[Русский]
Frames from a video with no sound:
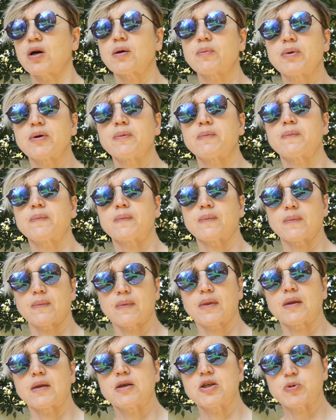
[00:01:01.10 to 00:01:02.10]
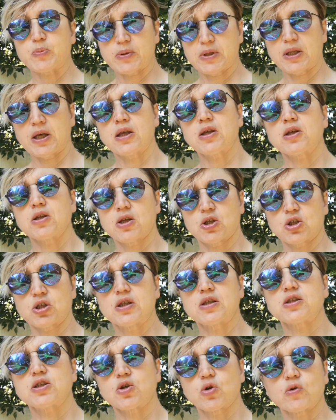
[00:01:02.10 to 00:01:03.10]
как бы испытание
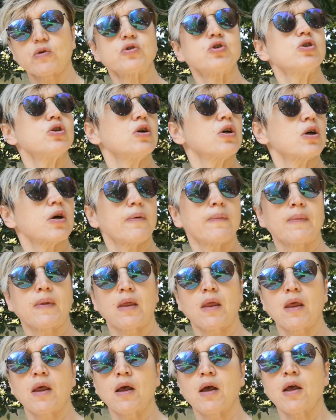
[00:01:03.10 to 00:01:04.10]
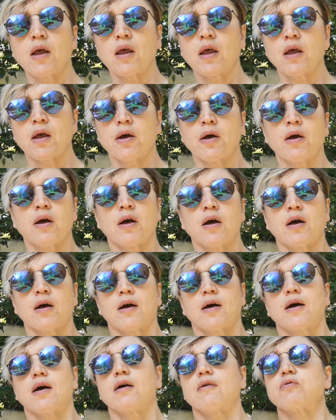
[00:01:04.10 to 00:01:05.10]
даже для здорового человека.
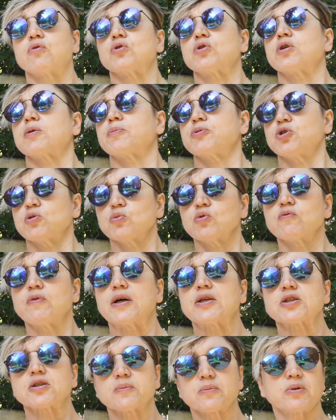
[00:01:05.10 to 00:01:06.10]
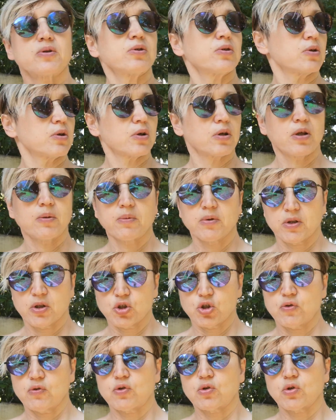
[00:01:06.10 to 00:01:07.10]
А вот, а почему важен был
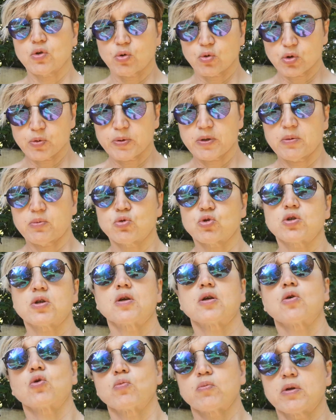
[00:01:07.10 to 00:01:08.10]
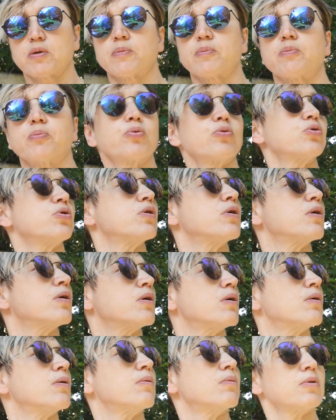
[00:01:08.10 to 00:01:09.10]
именно четвертый курс? Потому что он был под
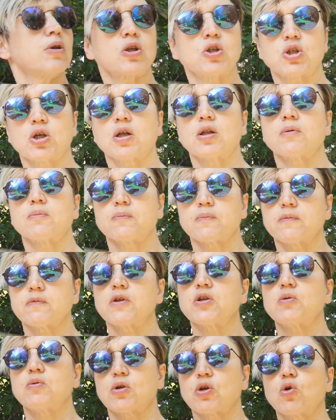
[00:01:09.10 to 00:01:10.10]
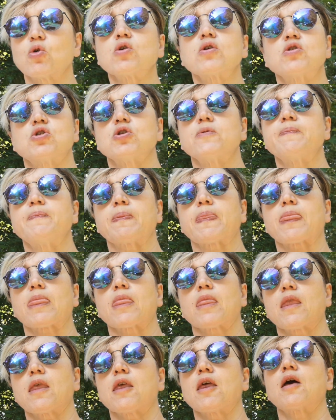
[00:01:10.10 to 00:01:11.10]
э, началом Владимира Георгиевича.
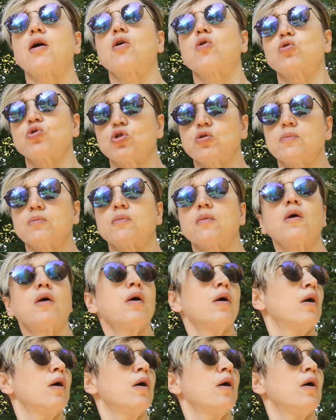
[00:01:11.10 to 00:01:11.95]
Я очень